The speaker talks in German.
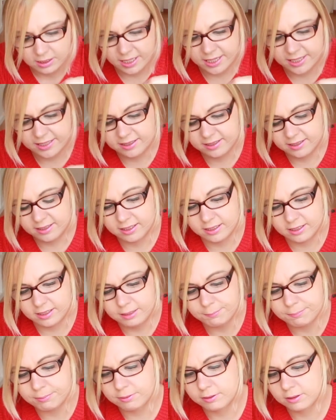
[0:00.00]
einen äh,
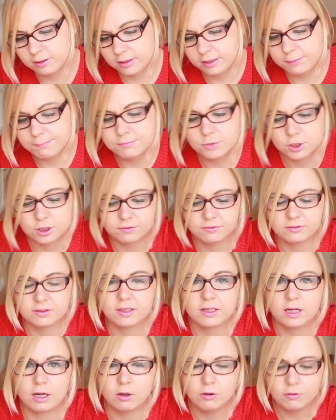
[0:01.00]
Lip Lippenstift
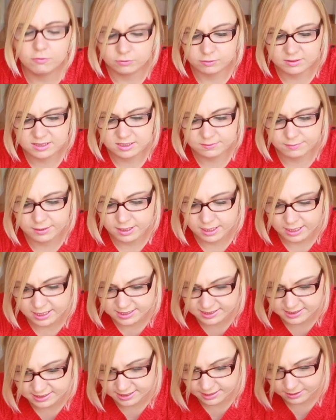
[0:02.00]
gekauft und zwar
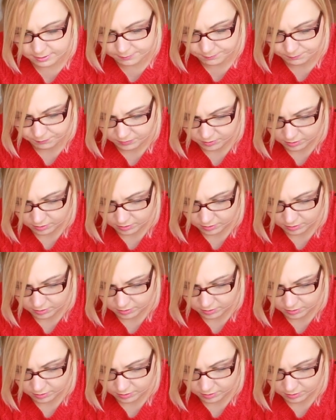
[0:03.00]
heißt der